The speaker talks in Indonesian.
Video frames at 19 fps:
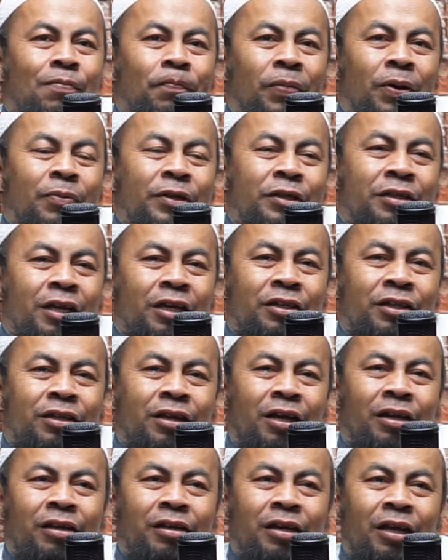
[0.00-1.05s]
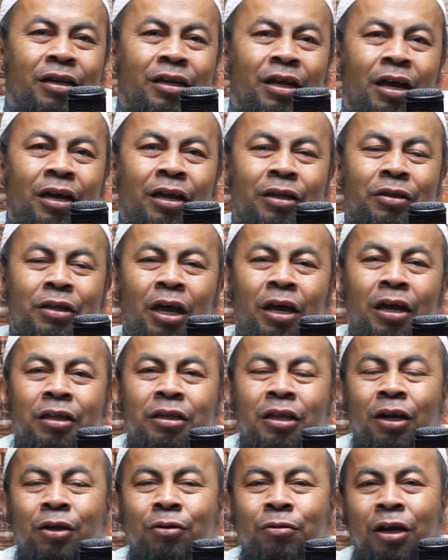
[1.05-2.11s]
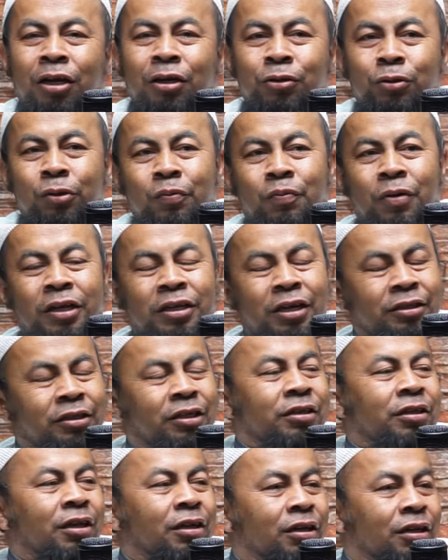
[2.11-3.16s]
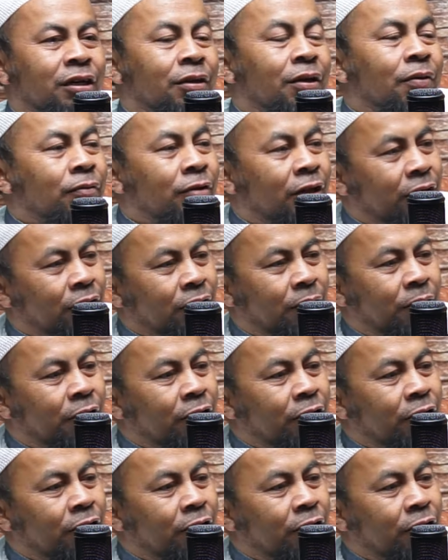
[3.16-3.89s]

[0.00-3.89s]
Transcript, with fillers: implementasi dari dari ayat-ayat Al-Qur'an itu banyak terjadi di bulan